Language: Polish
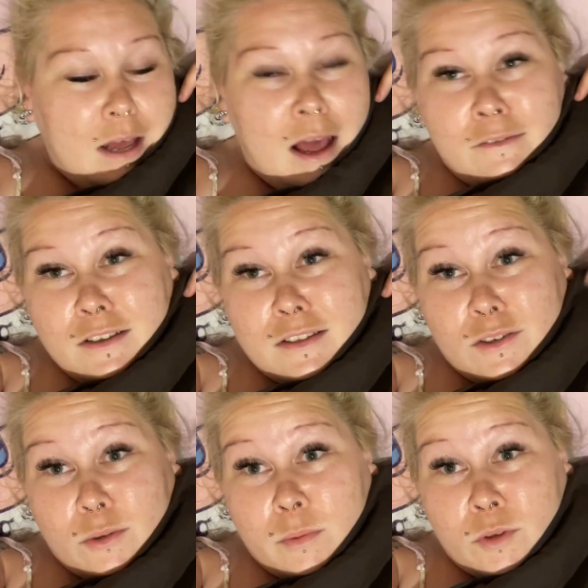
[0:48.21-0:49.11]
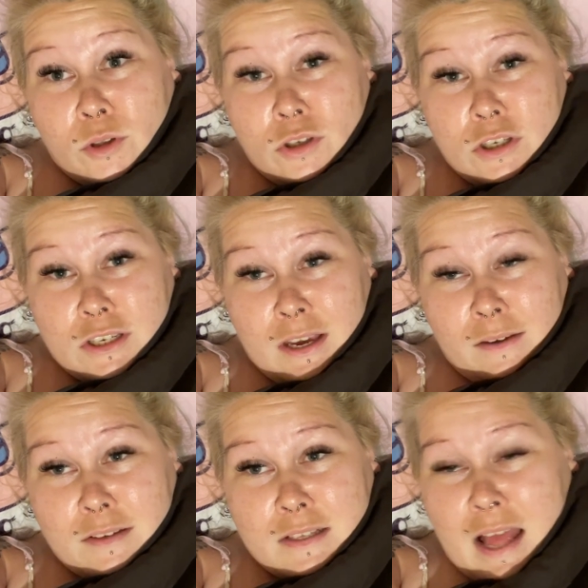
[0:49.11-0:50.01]
A więc zrobimy to
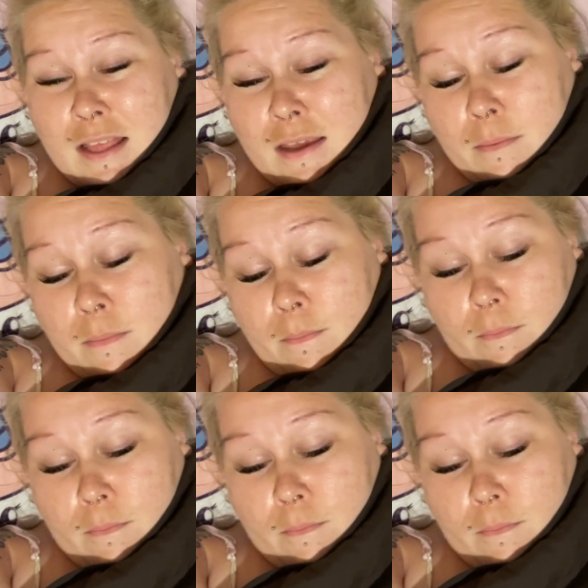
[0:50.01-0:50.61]
dzisiaj. Wstanę,